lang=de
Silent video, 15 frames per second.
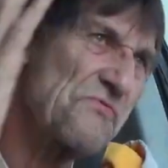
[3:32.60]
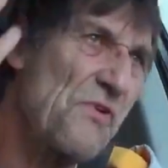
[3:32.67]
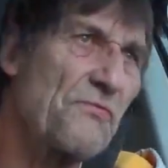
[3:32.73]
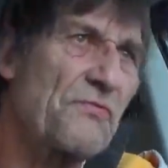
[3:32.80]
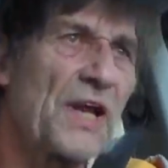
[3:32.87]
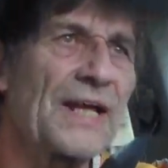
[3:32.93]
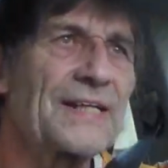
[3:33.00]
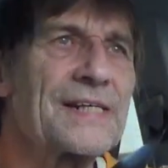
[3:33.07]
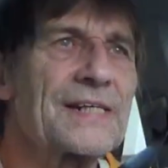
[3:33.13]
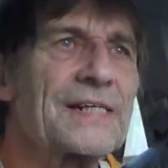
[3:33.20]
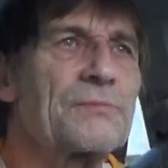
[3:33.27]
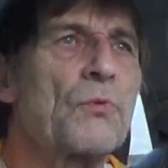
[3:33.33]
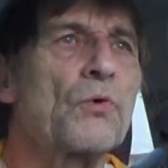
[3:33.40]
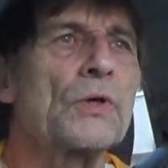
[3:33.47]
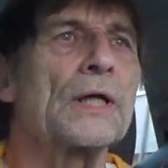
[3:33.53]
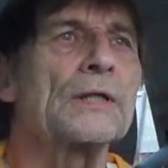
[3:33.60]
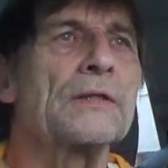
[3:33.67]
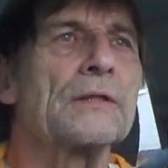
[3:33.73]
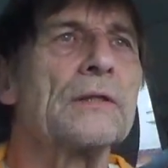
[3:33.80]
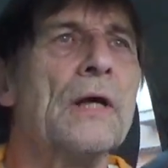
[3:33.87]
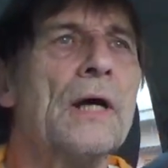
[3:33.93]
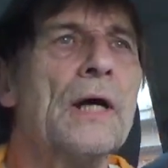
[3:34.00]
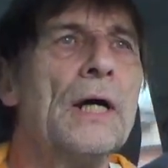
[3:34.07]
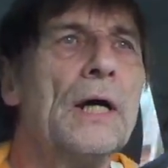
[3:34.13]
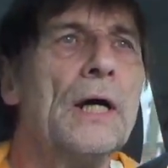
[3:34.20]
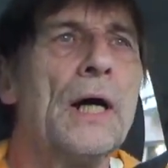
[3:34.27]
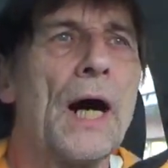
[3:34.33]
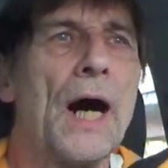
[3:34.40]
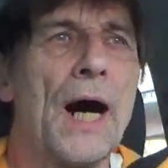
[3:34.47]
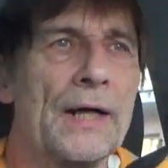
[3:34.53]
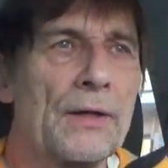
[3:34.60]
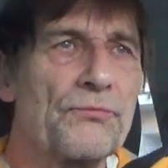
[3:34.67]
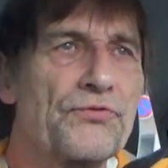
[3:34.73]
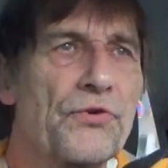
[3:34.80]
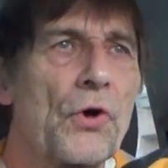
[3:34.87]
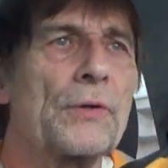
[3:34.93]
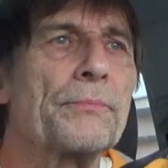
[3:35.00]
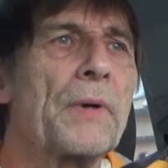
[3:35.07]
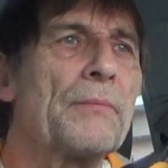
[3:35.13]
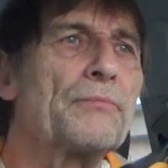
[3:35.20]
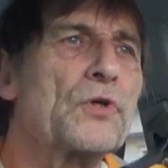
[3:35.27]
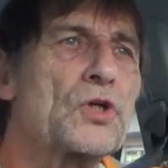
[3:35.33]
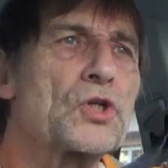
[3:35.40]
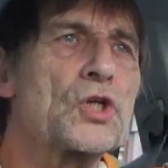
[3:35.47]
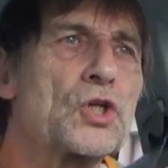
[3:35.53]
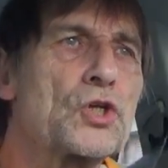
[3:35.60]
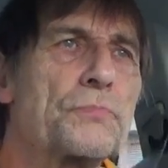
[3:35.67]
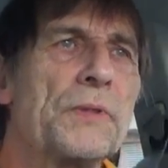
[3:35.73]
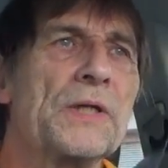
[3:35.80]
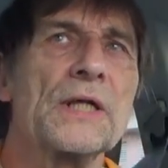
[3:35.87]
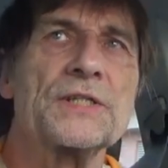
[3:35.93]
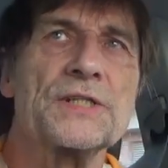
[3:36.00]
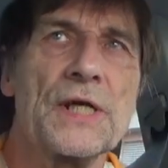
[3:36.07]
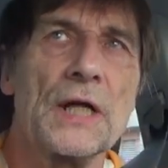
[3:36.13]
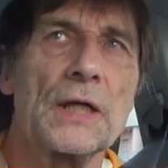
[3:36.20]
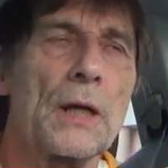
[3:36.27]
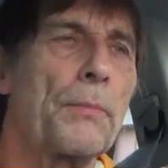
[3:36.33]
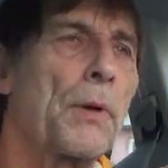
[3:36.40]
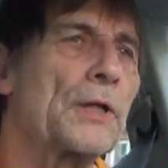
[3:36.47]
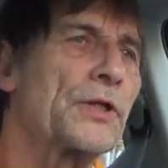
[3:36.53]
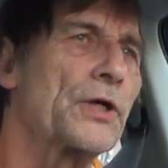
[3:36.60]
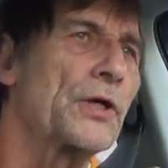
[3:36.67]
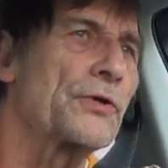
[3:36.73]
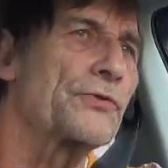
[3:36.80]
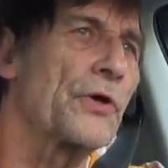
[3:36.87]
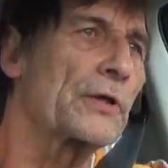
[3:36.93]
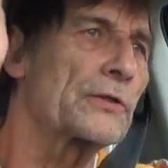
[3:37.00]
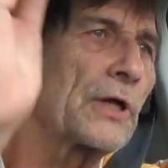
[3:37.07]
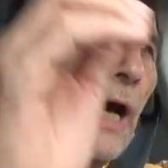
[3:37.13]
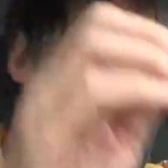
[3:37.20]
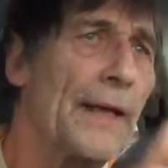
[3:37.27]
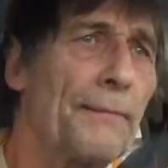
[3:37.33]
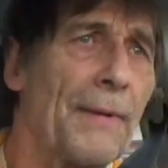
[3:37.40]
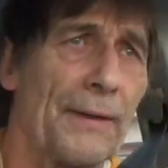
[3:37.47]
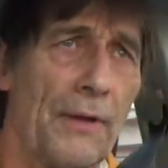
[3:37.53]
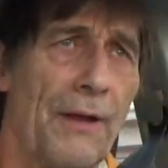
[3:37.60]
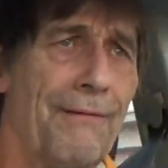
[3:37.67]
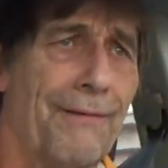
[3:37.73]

vor vielleicht sechs Monaten einem Freund beim Tischtennisspielen erzählt habe, hat er gesagt, Kahnemann.